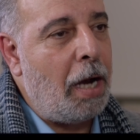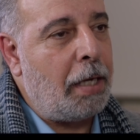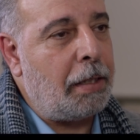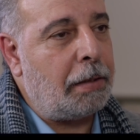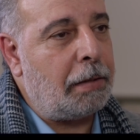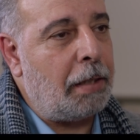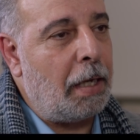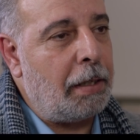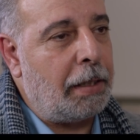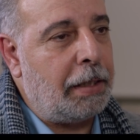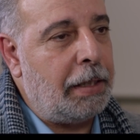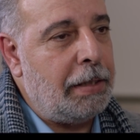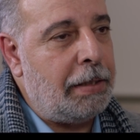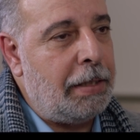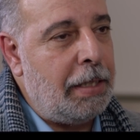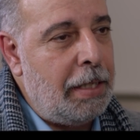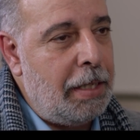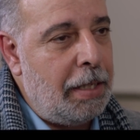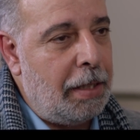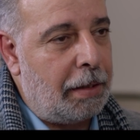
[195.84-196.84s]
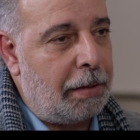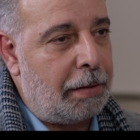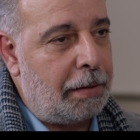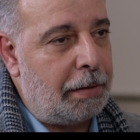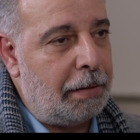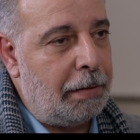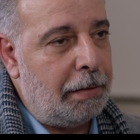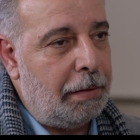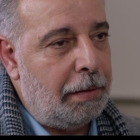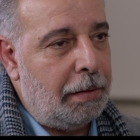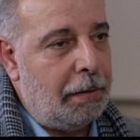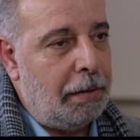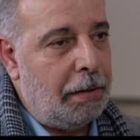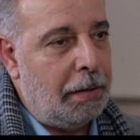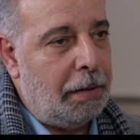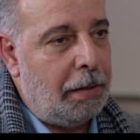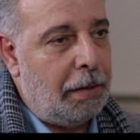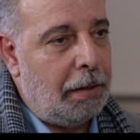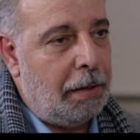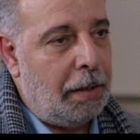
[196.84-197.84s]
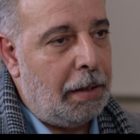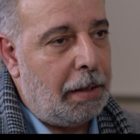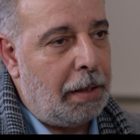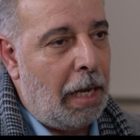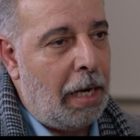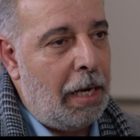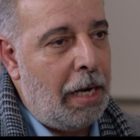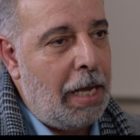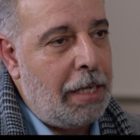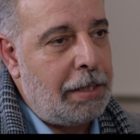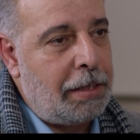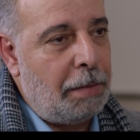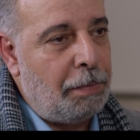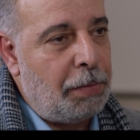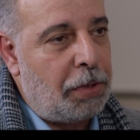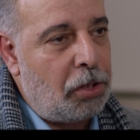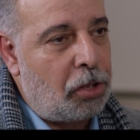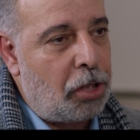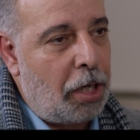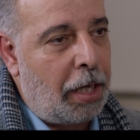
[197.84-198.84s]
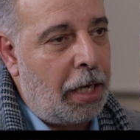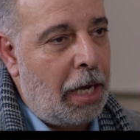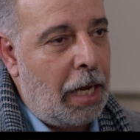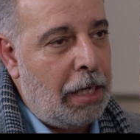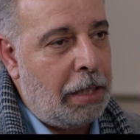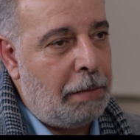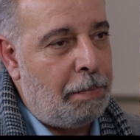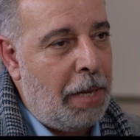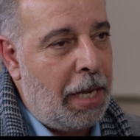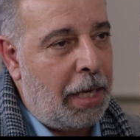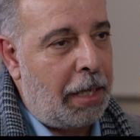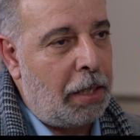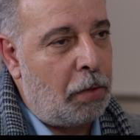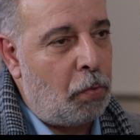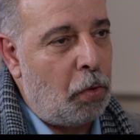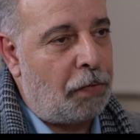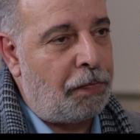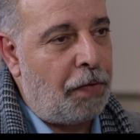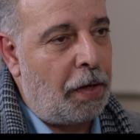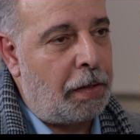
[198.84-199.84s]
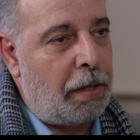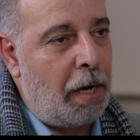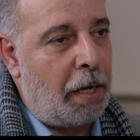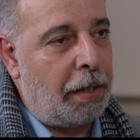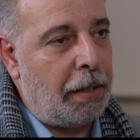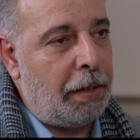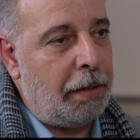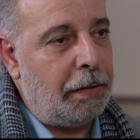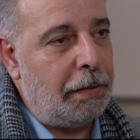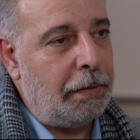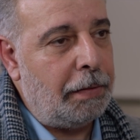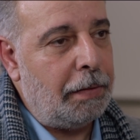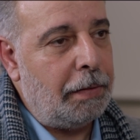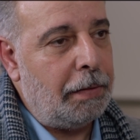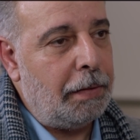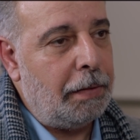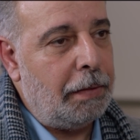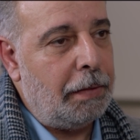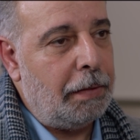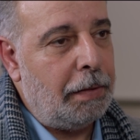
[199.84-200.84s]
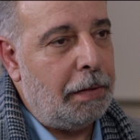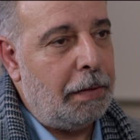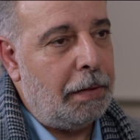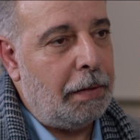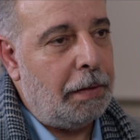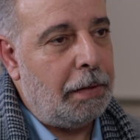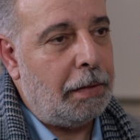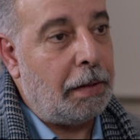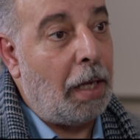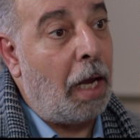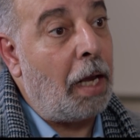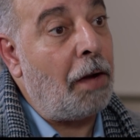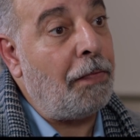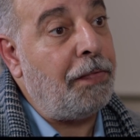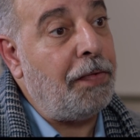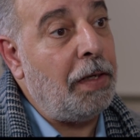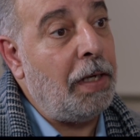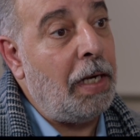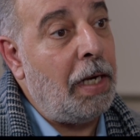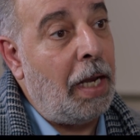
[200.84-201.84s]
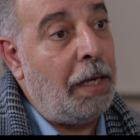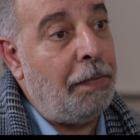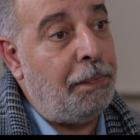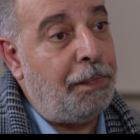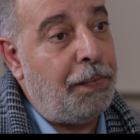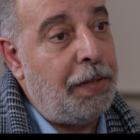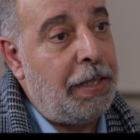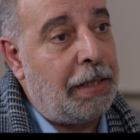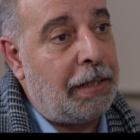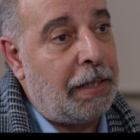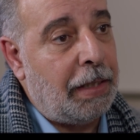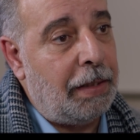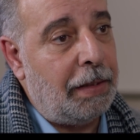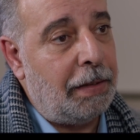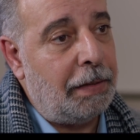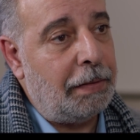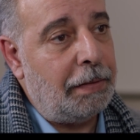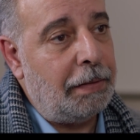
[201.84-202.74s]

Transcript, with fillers: اكتر كتير كان لازم تشغلي دماغك وتفكري تعرفي ان العيب فيكي